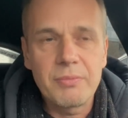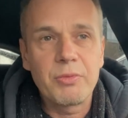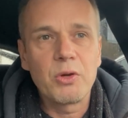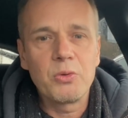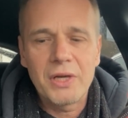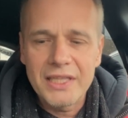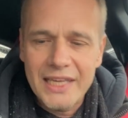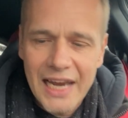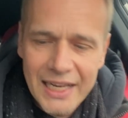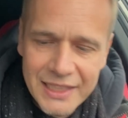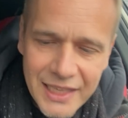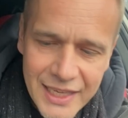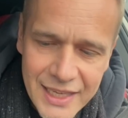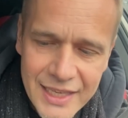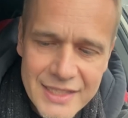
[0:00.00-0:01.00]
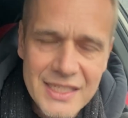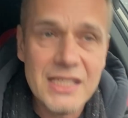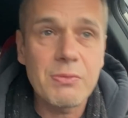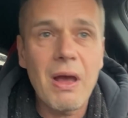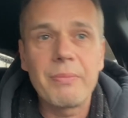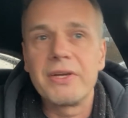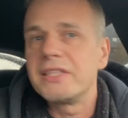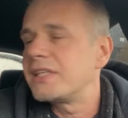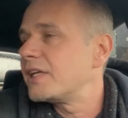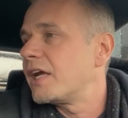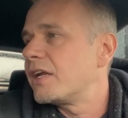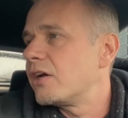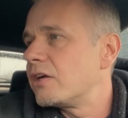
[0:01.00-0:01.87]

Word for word: był generalnie za słaby i tyle,